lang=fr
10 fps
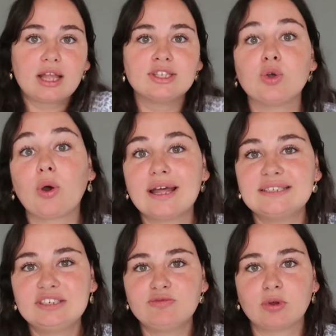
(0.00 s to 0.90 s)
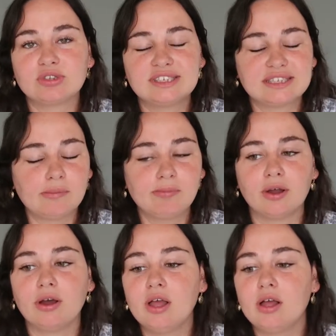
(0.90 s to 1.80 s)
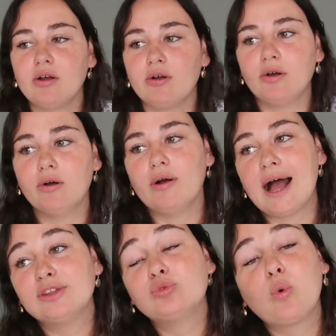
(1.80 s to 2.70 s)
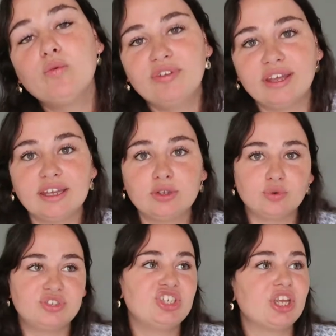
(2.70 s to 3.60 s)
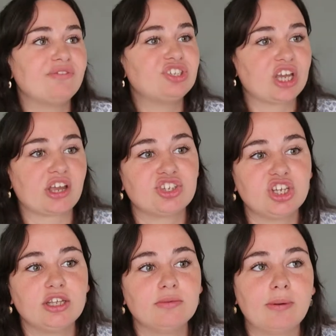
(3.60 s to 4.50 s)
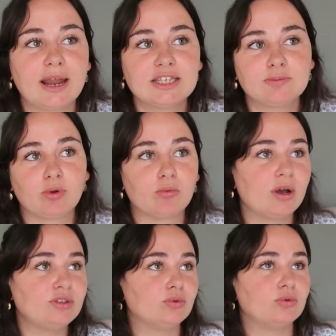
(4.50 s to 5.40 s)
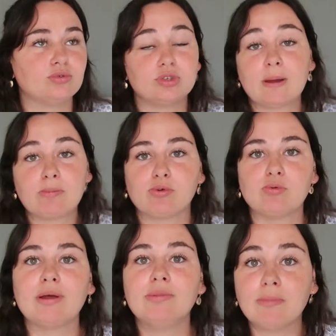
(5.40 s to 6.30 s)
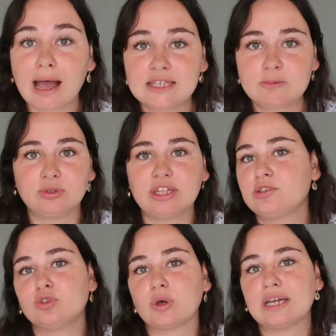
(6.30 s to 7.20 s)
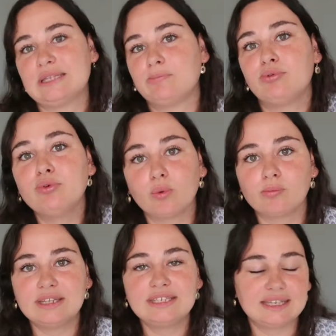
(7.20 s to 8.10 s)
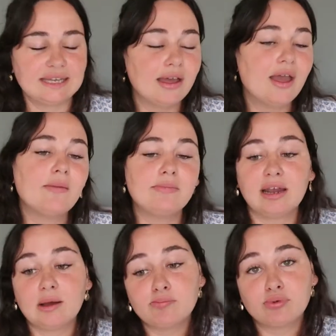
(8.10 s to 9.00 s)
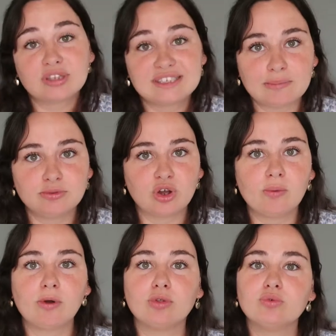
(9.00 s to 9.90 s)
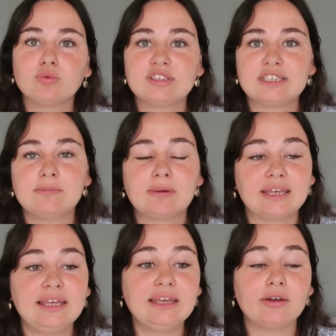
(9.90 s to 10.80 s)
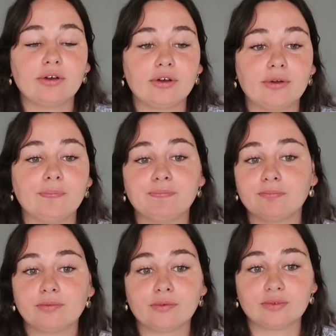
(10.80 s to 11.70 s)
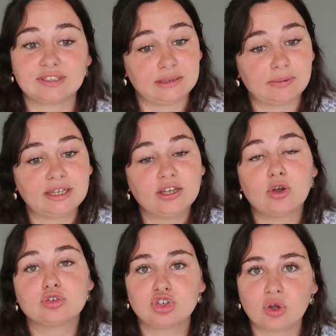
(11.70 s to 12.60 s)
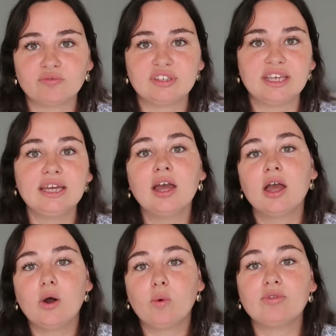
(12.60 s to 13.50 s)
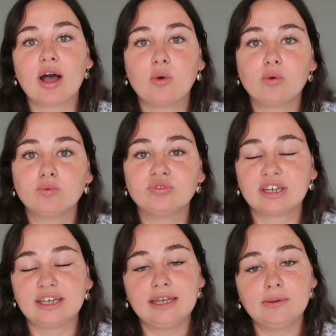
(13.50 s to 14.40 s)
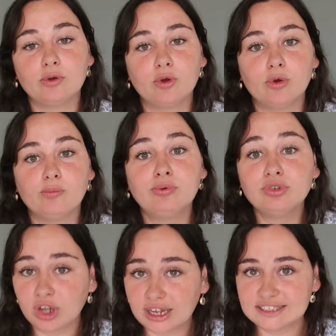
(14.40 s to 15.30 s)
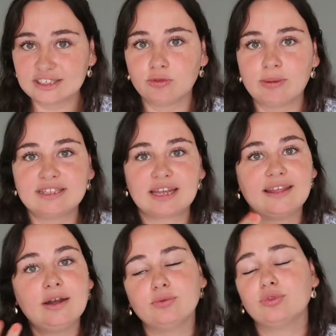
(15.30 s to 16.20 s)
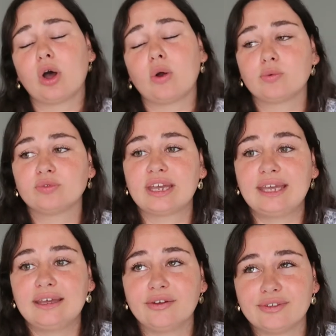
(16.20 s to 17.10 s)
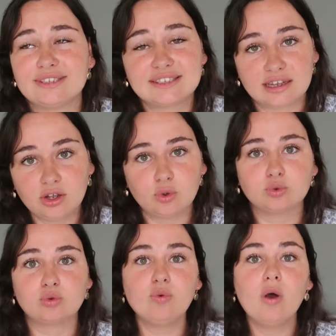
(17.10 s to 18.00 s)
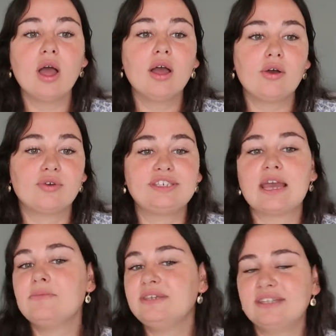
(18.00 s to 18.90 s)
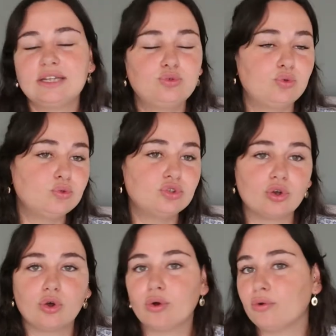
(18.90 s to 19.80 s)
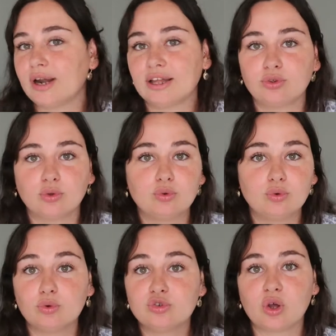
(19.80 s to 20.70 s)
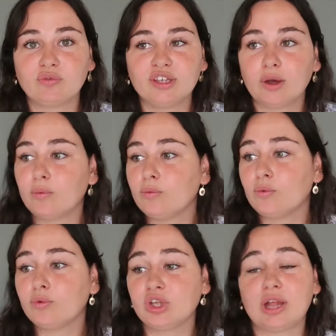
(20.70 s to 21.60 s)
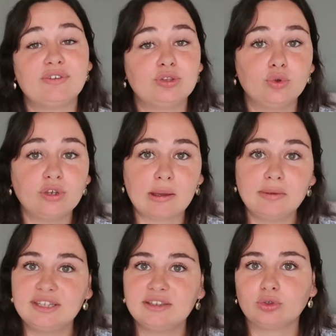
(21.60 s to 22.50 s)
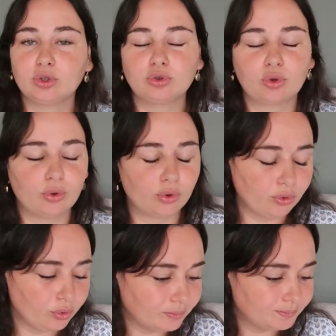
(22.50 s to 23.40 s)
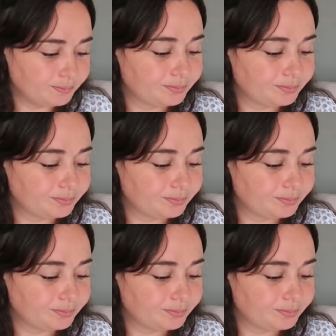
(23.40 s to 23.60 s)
c'est relativement simple euh, à trouver que si j'avais cherché une place pour le mois de je sais pas pour le mois de mars peut-être que ça aurait été plus compliqué mais là pour septembre nous on s'y est pris on s'y est pris en janvier on a rencontré plusieurs assistantes maternelles on en a rencontré cinq en tout qui habitaient toutes voilà dans nos environs il y avait deux qui habitaient dans notre rue